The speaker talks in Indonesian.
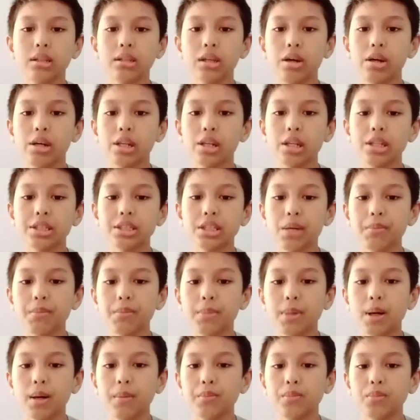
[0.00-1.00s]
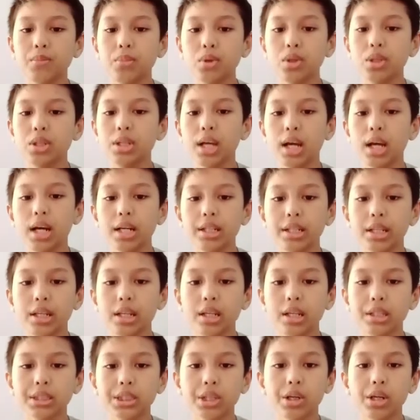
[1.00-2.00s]
diketahui oleh siapapun yang hanya
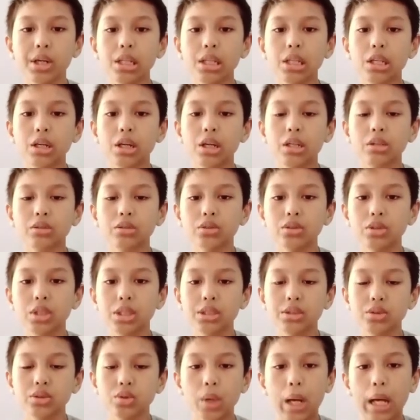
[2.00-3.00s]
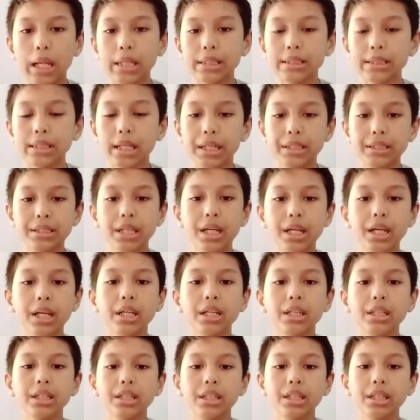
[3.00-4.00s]
diketahui oleh aku dan Tuhan saja
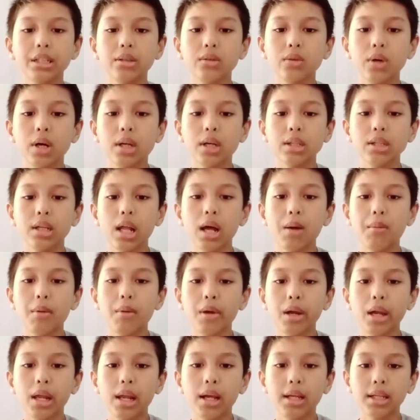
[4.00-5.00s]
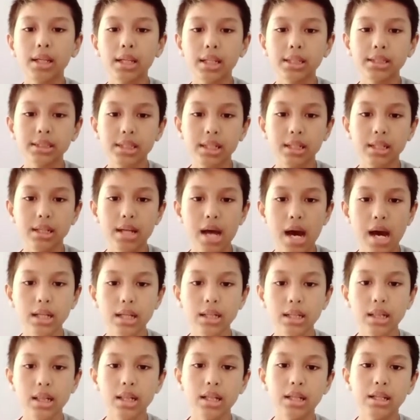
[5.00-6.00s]
itu adalah menghilangkan
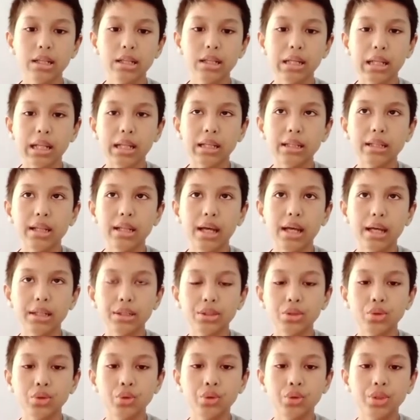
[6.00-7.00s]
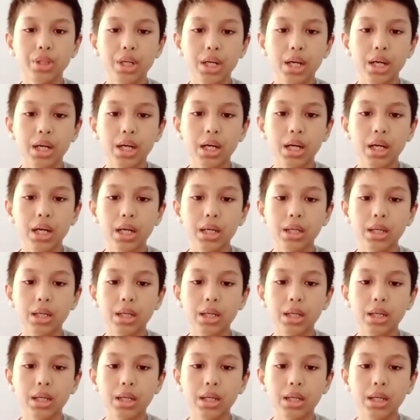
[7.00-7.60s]
sendal dan juga